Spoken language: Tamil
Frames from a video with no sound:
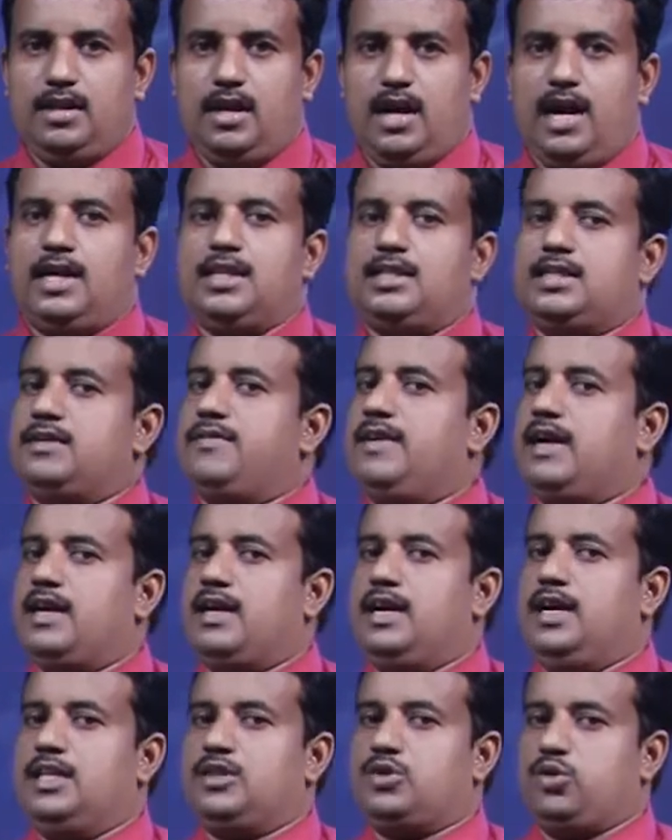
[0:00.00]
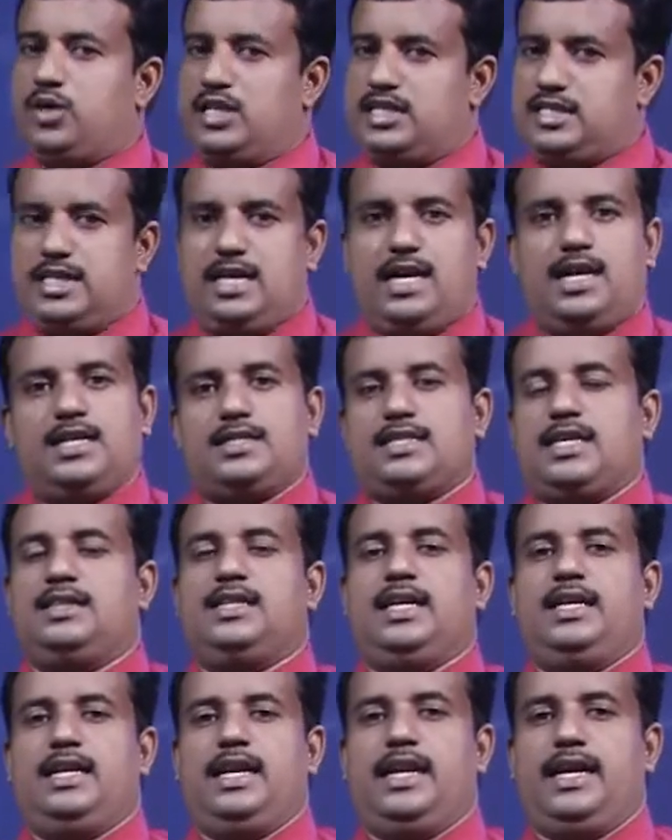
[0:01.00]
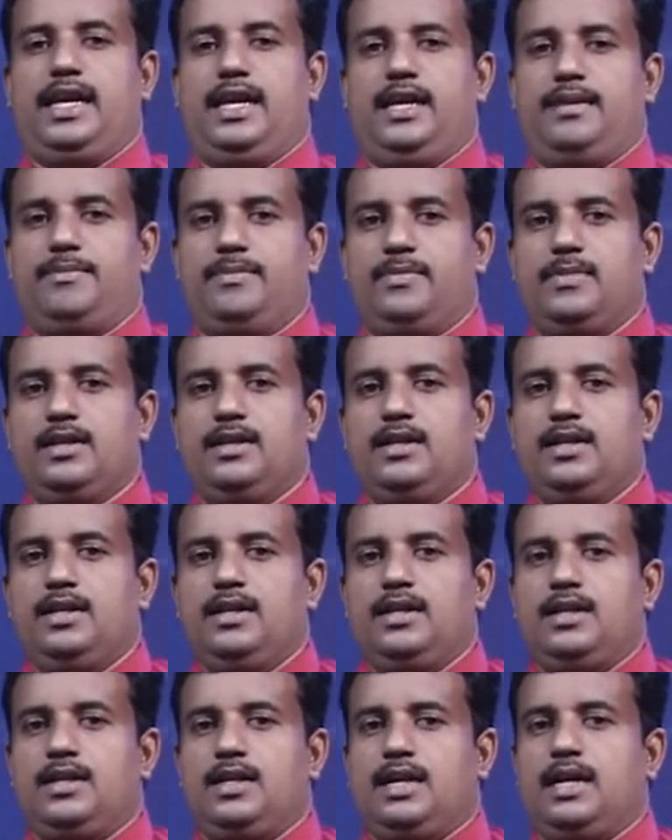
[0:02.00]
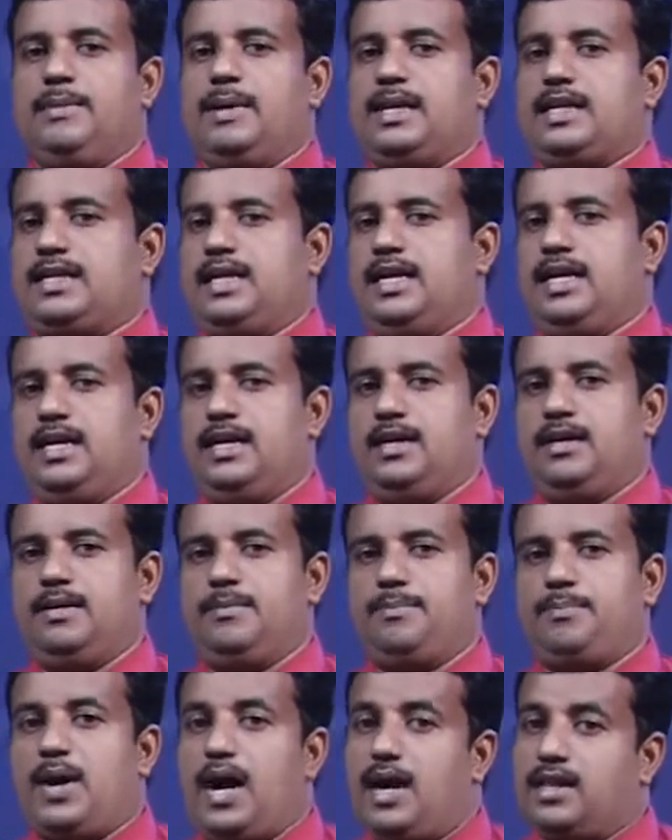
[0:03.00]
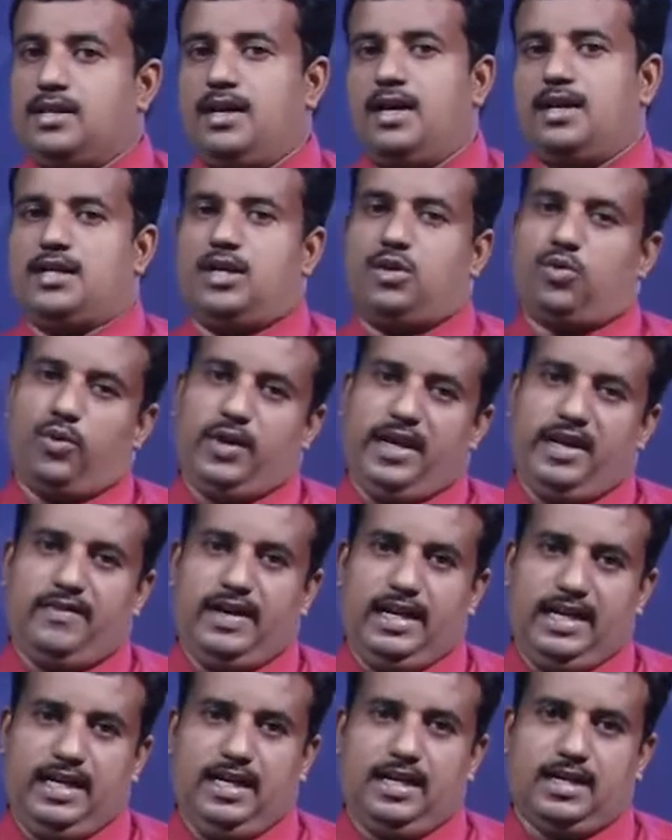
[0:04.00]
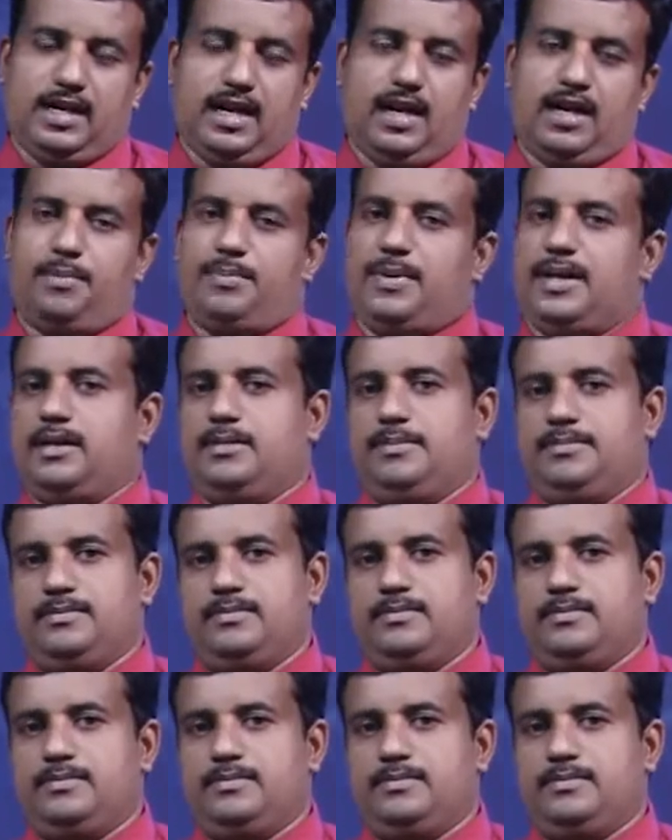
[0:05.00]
அடுத்து வர்ற தொடர்ச்சியான சந்ததியினரையும் நமக்கு பாதுகாக்கக்கூடிய வழியில் காணப்படும்